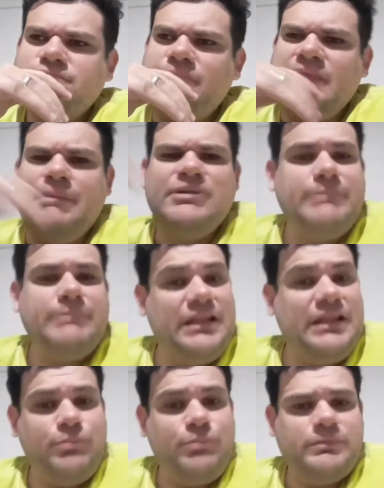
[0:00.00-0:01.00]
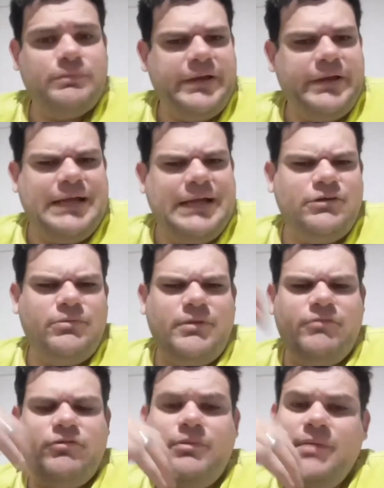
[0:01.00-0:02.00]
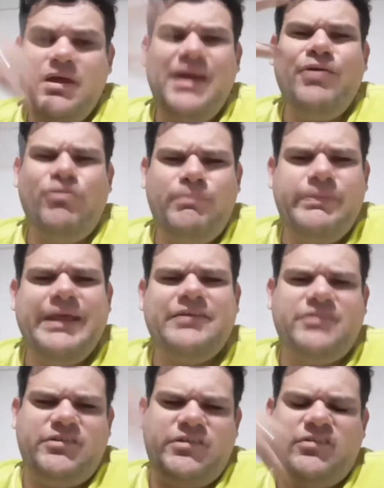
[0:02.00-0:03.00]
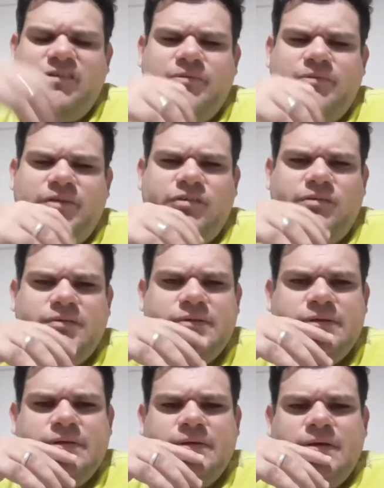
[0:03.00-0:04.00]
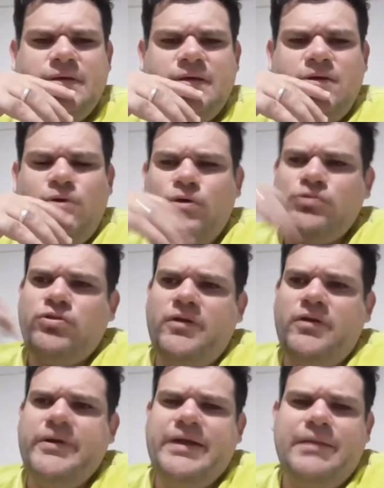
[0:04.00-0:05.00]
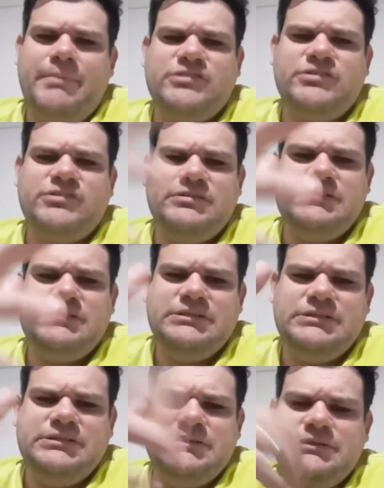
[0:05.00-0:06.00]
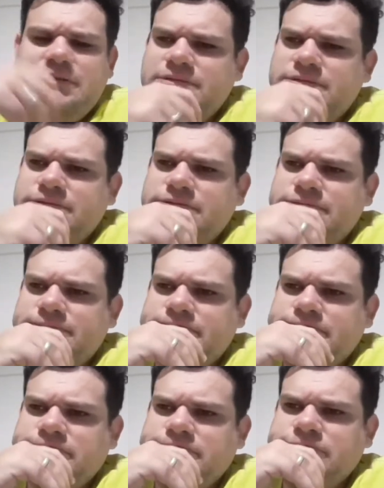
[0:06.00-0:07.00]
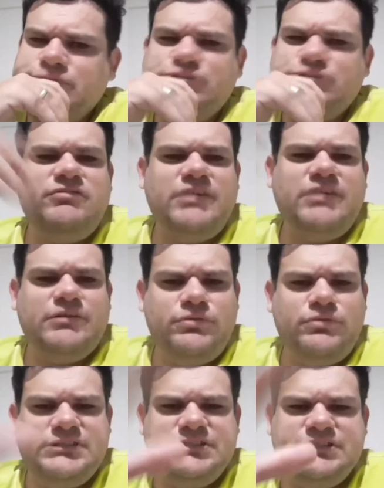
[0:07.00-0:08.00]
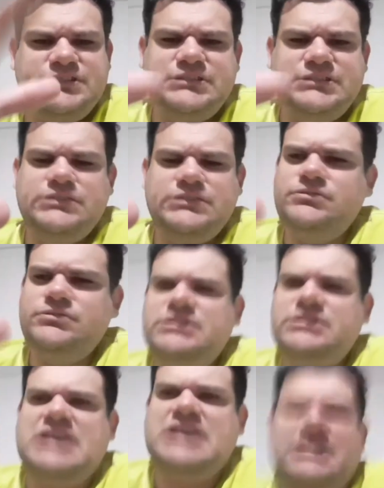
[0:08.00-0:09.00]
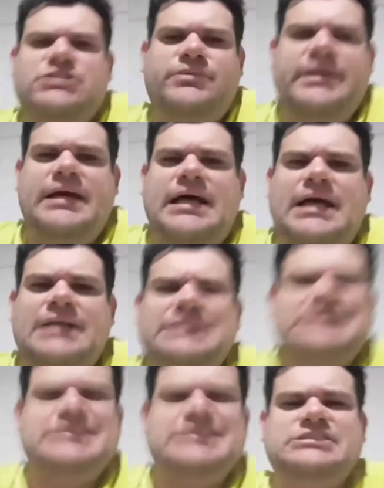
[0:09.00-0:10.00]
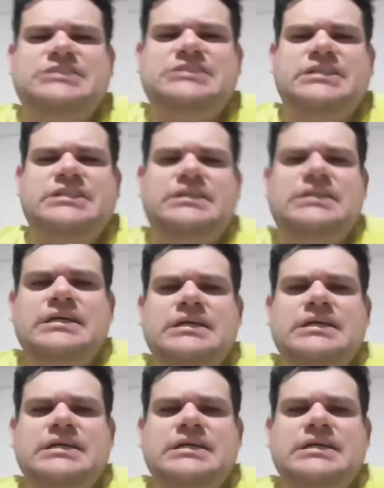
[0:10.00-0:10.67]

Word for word: Mas também elas podem pregar de alguma forma. É, é complexa essa situação. Outrora eu era bastante conservador nesse sentido de dizer, ah, estão erradas, elas têm que